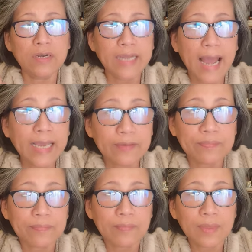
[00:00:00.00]
gái
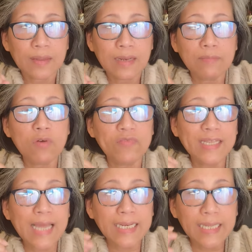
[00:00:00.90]
là một
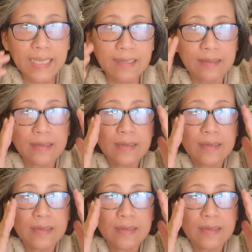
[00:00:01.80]
vị thành niên